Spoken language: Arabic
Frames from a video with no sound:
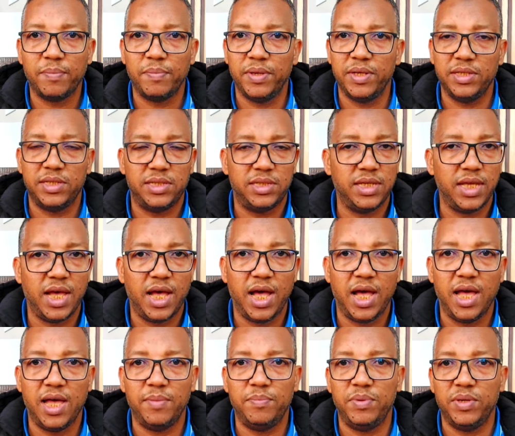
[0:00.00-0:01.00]
بعد
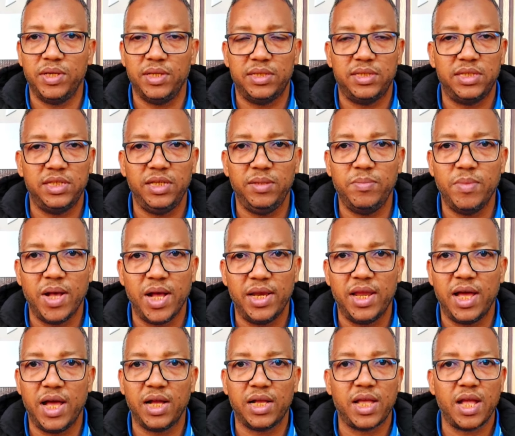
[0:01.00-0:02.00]
ساعه بعد
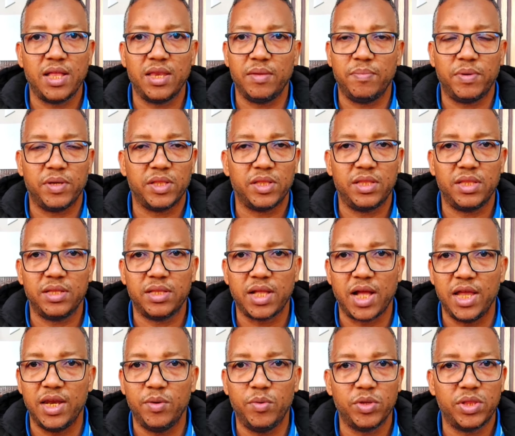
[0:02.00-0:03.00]
سيمانه كاينه بعض
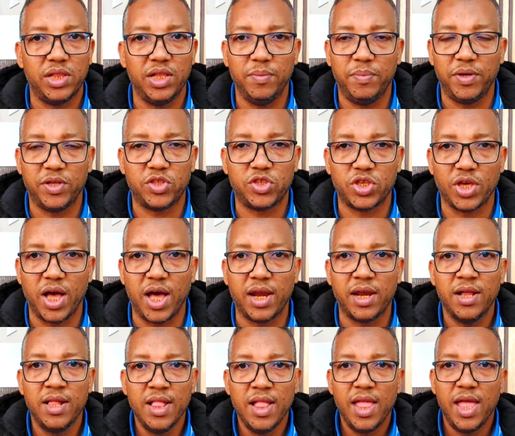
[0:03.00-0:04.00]
القنوات اللي بعد شهر